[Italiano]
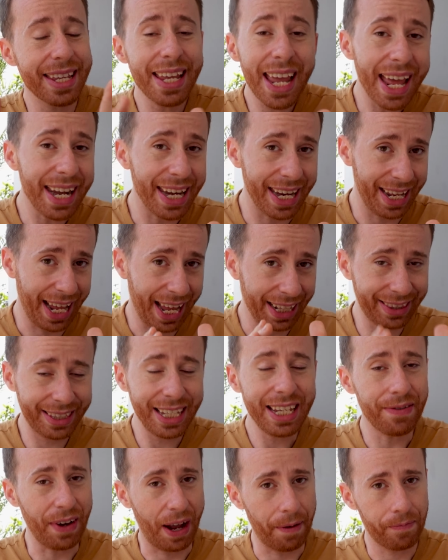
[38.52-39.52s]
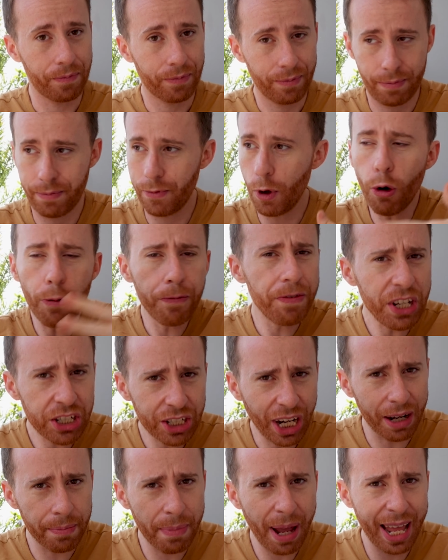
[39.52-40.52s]
ieri attiva
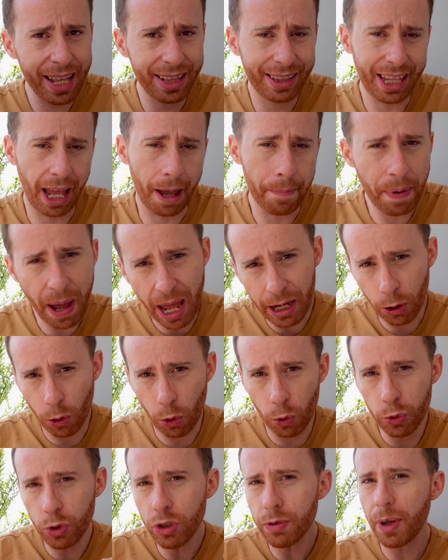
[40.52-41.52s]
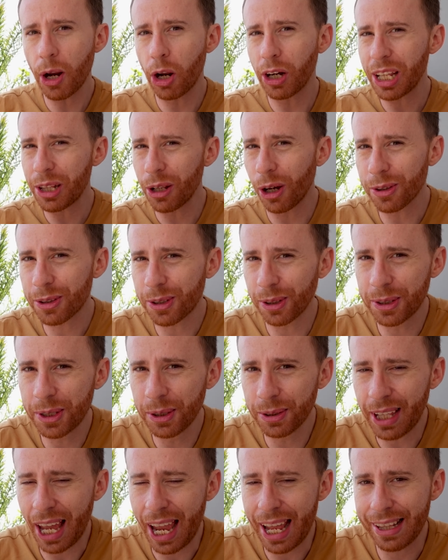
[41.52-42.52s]
ufficialmente per un numero ridotto
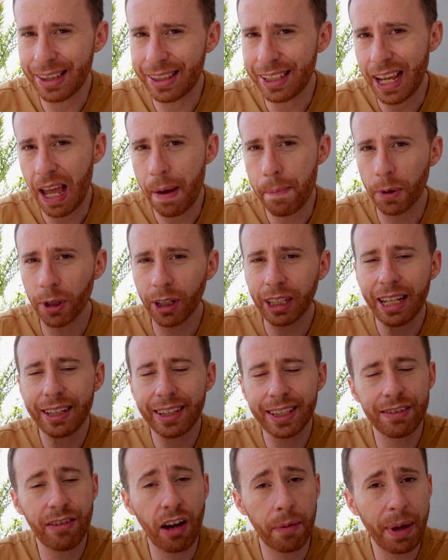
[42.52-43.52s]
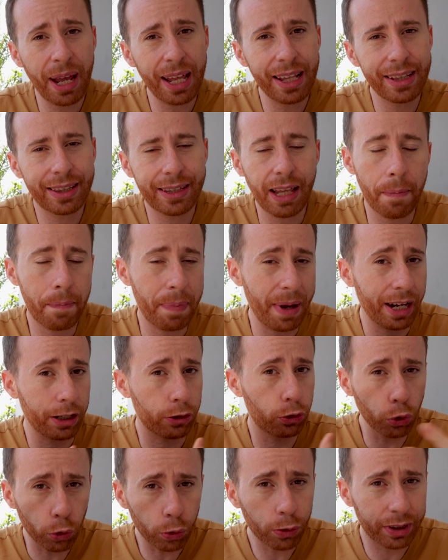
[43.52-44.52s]
di utenti e progressivamente
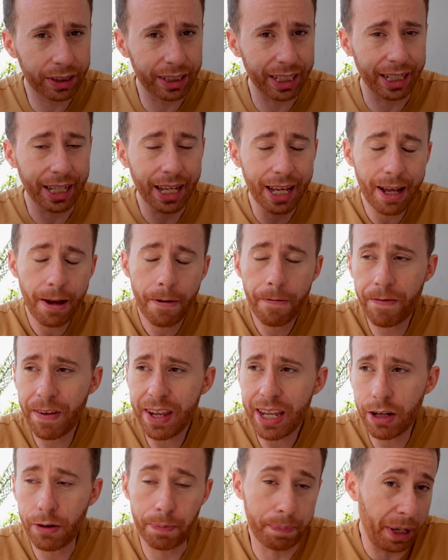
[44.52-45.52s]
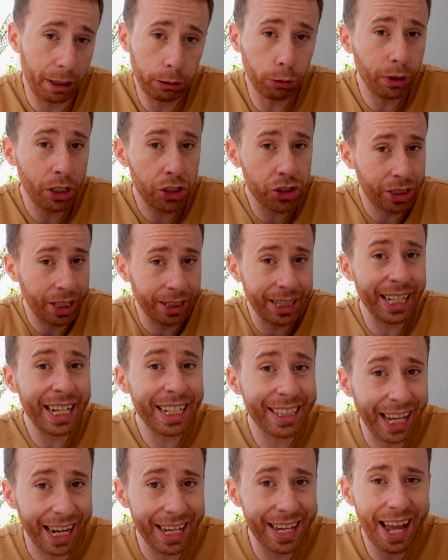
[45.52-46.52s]
per tutti, fin, per tutti i
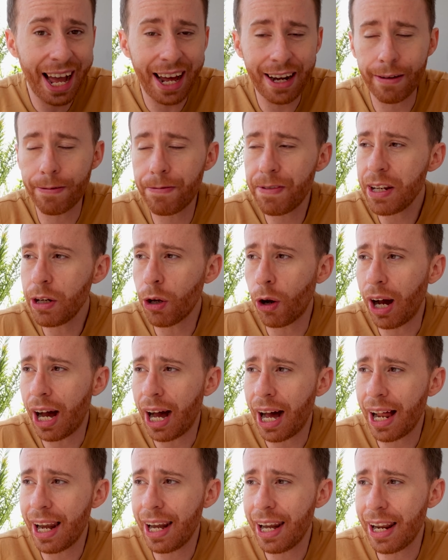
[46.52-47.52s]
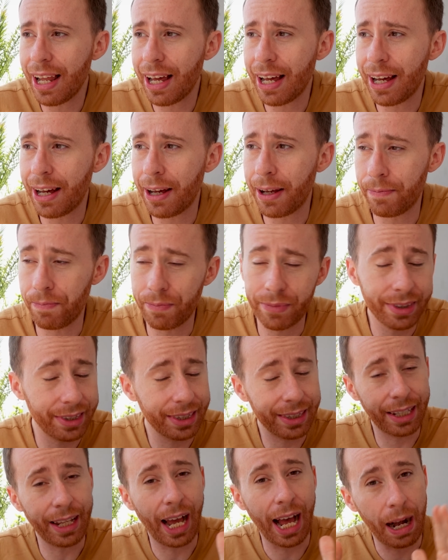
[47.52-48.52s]
cittadini italiani fino al, ehm,
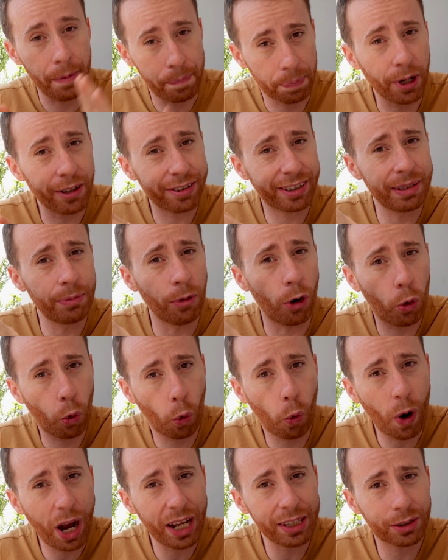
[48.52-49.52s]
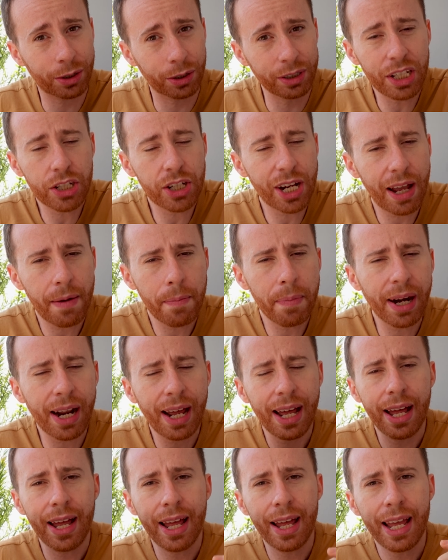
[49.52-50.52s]
al prossimo 4
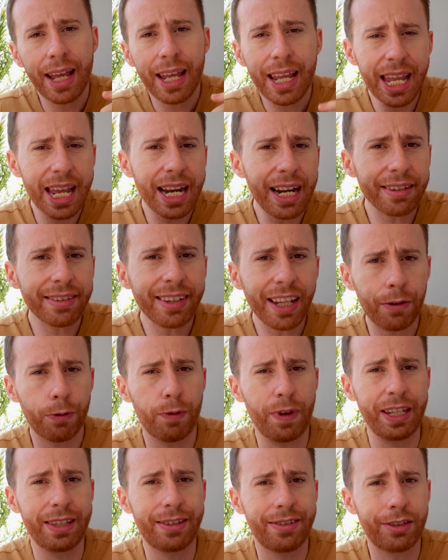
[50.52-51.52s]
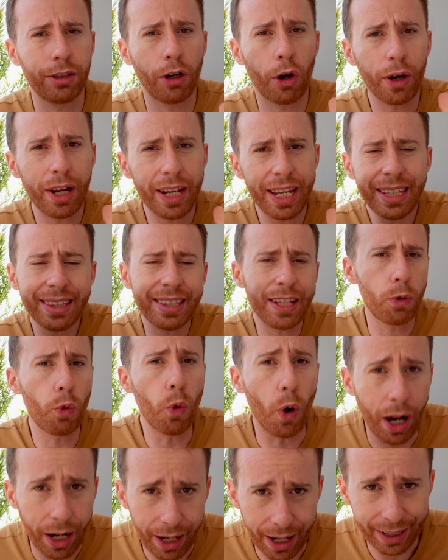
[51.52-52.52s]
dicembre il servizio IT
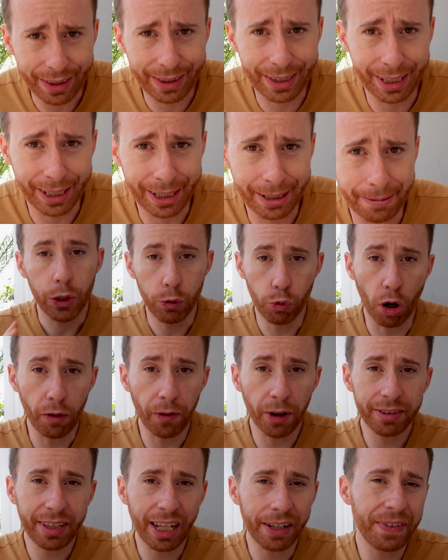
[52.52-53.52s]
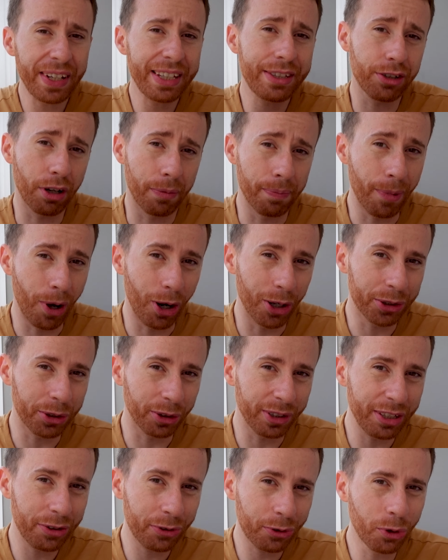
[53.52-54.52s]
Wallet. Nuovo servizio
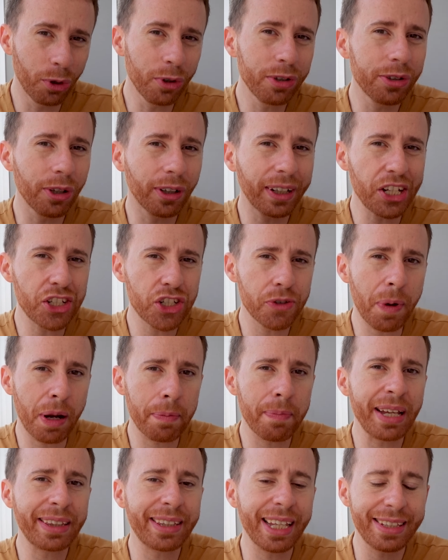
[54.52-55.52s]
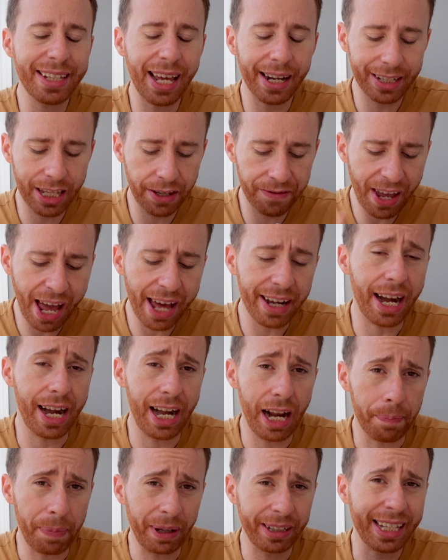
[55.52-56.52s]
molto discusso che ci permette di
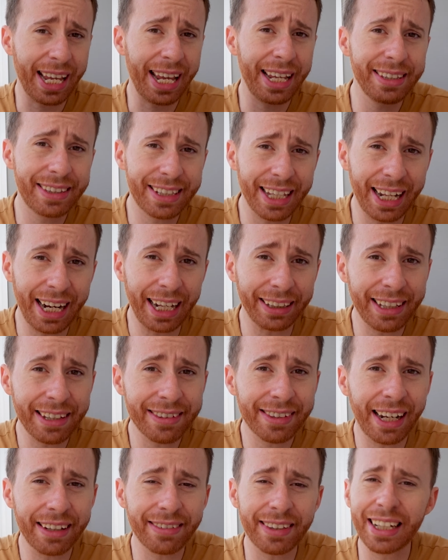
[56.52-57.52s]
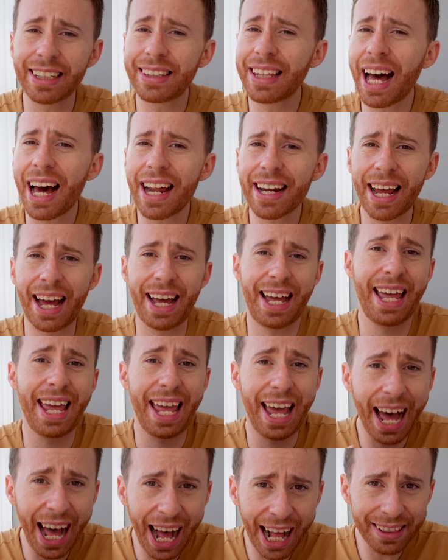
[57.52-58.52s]
archiviare la patente, la tessera sanitaria
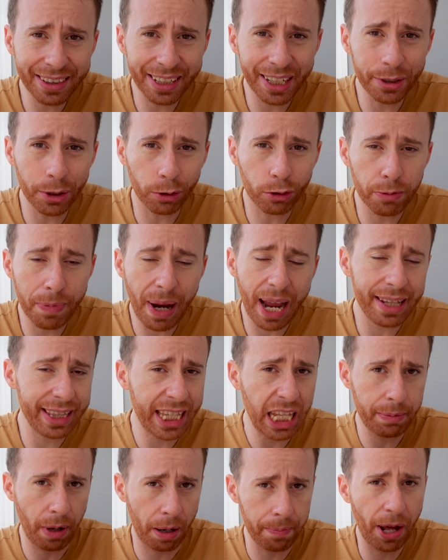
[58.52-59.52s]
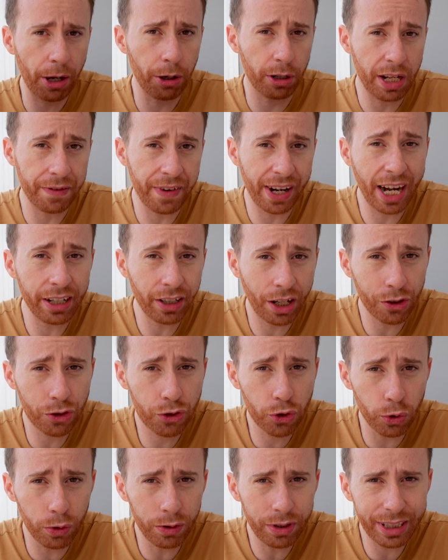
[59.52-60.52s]
e altri documenti e man mano ne verranno
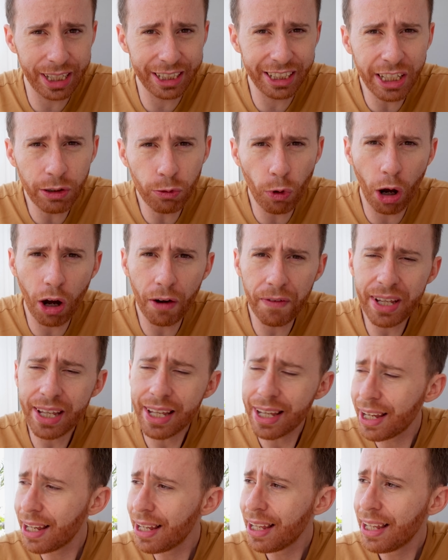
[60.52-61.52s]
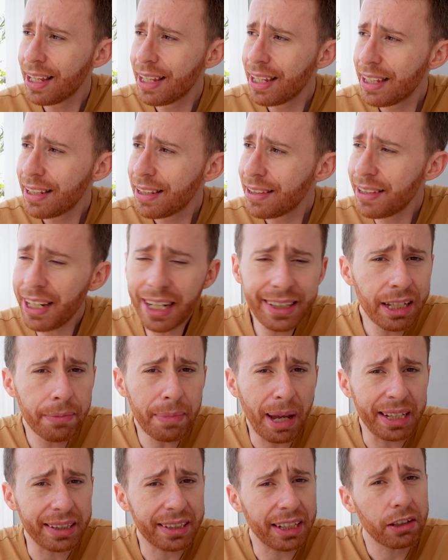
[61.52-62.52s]
aggiunti di nuovi
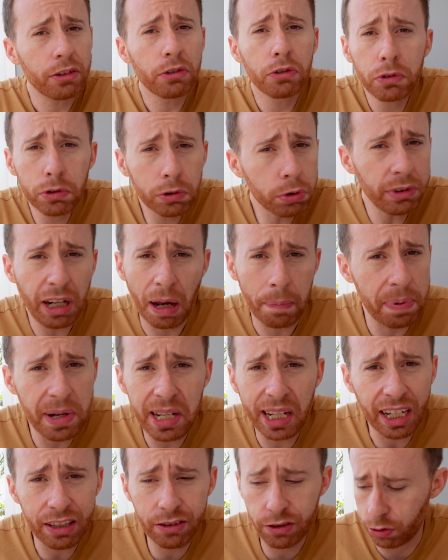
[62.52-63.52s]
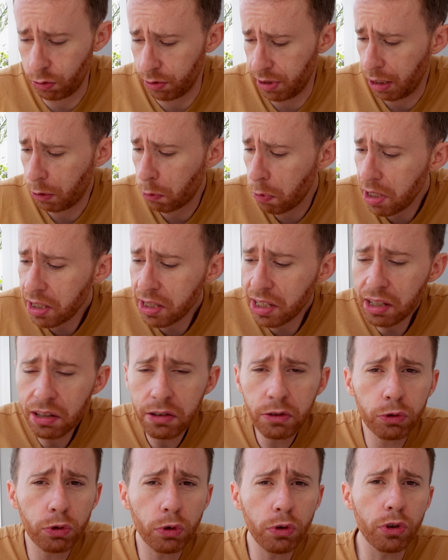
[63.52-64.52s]
direttamente su un'applicazione, quindi
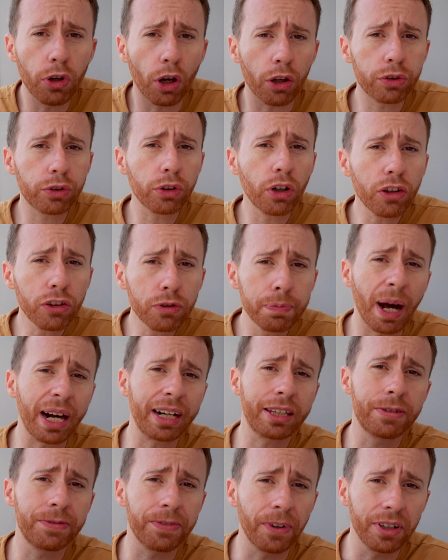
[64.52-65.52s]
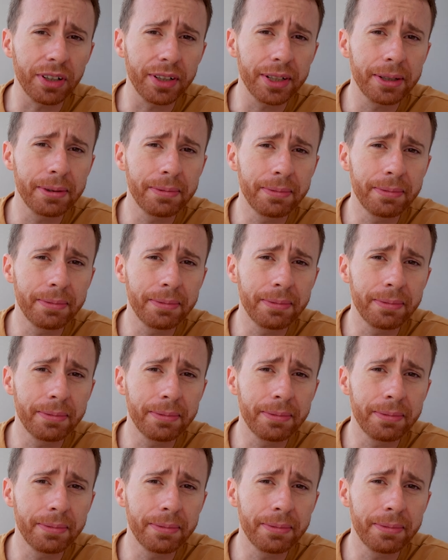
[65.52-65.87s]
sul nostro smartphone.